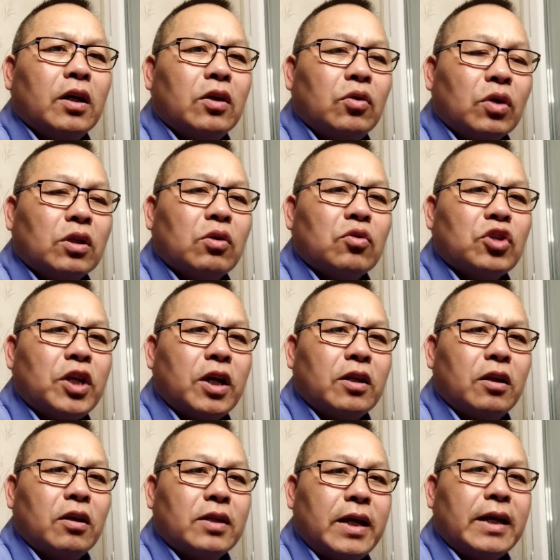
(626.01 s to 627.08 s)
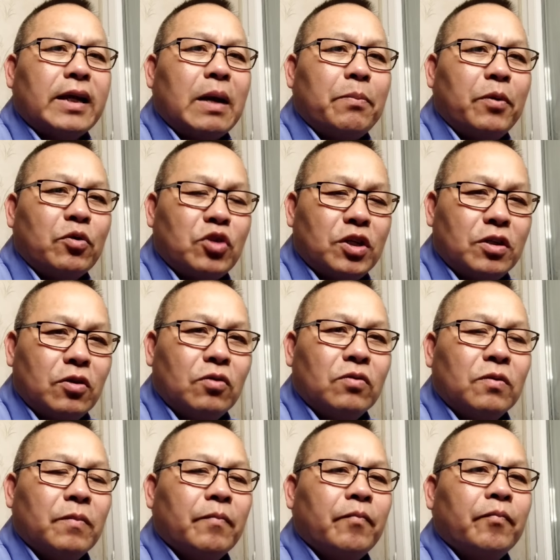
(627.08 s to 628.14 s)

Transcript: vừa tôi chơi cho là chơi gặp lúc chỉ hiểu